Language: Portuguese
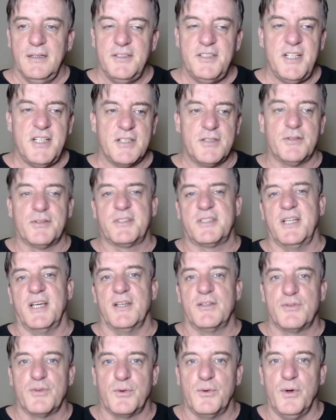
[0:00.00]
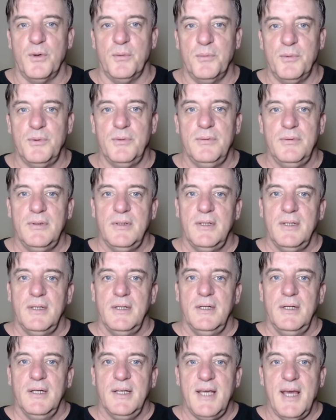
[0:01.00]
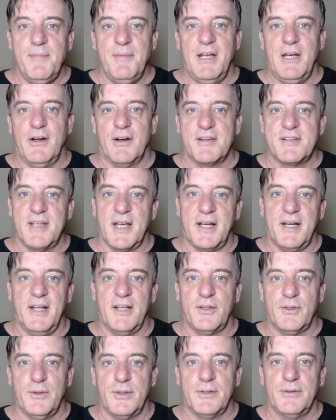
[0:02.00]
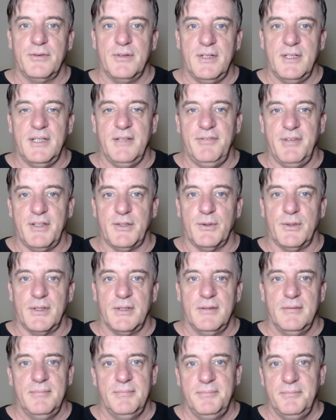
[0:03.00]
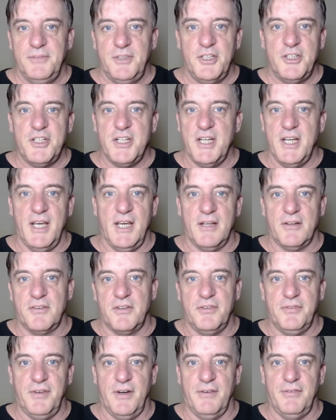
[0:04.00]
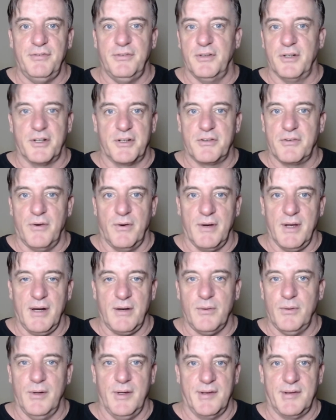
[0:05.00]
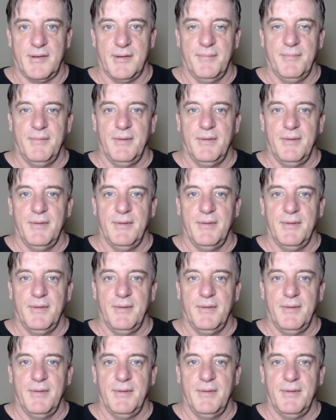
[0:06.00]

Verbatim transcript: Diz o senso comum que é melhor ser credor do que devedor, de dinheiro, de favor, de qualquer coisa.